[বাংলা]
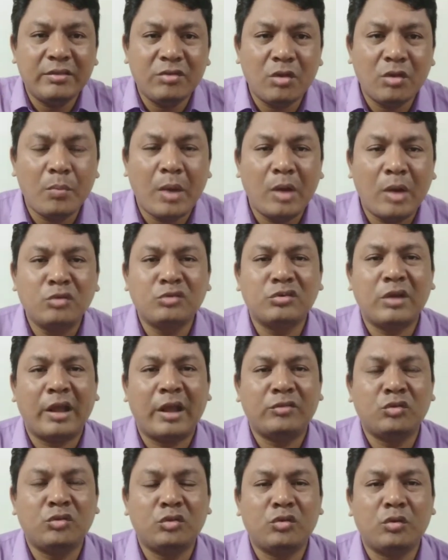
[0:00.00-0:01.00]
যেন মানুষ
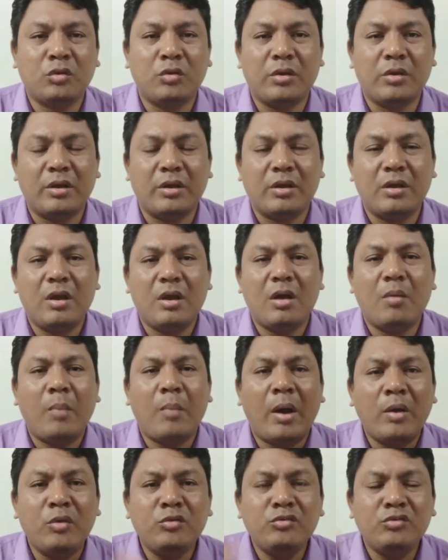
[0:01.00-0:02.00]
রাজত্ব করে
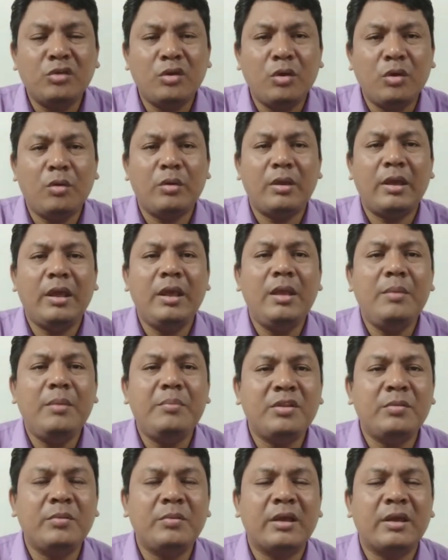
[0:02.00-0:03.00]
মানুষ যেন এই
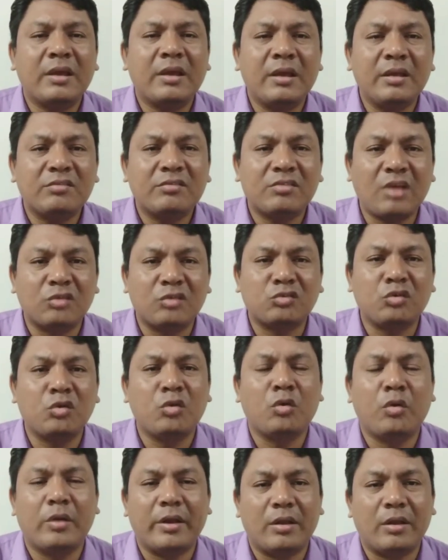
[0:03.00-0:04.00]
পৃথিবীটাকে শাসন
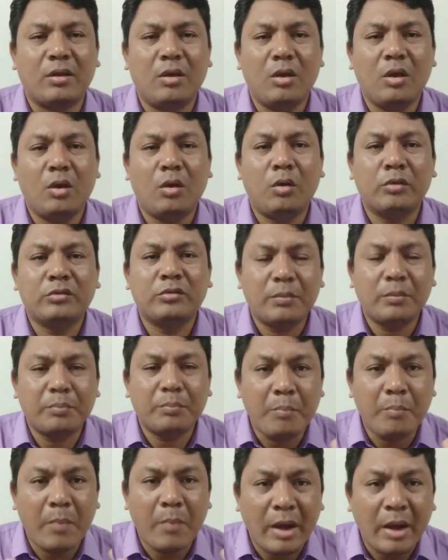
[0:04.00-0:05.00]
করে অর্থাৎ
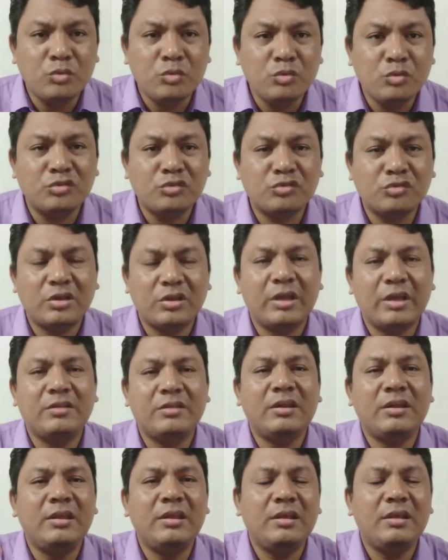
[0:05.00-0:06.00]
মানুষকে
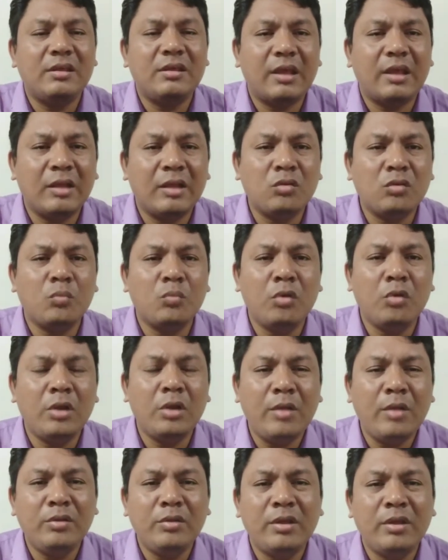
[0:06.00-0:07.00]
তিনি এত
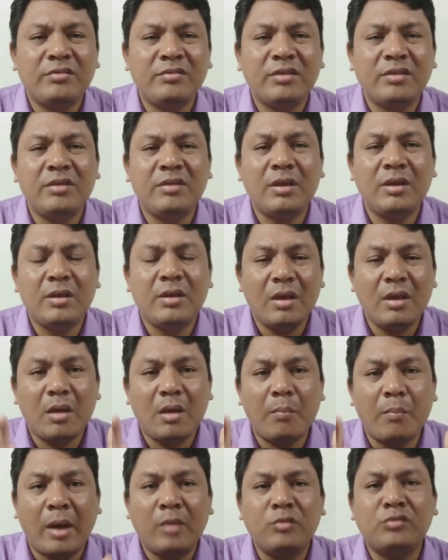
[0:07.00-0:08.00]
মূল্যায়ন দিয়েছেন যে
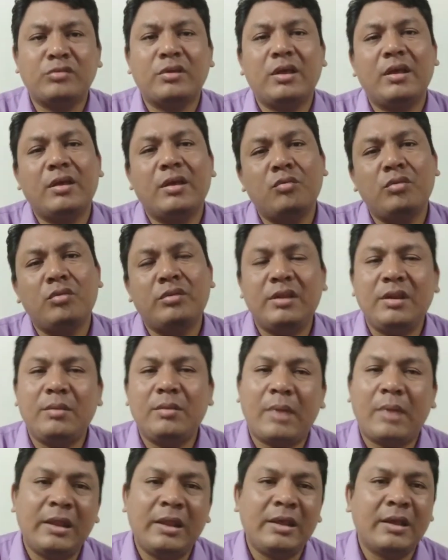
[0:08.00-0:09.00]
মানুষকে কিন্তু
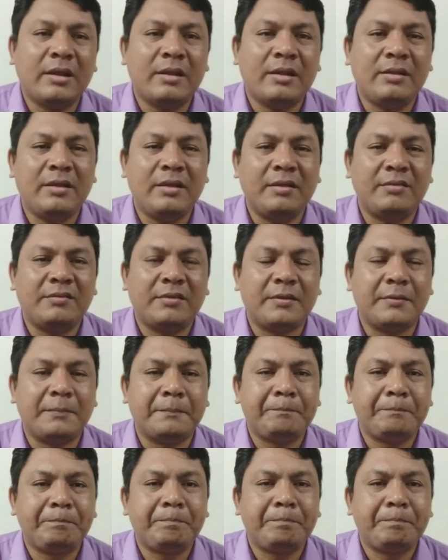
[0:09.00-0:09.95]
তিনি মালিকানা দিয়েছেন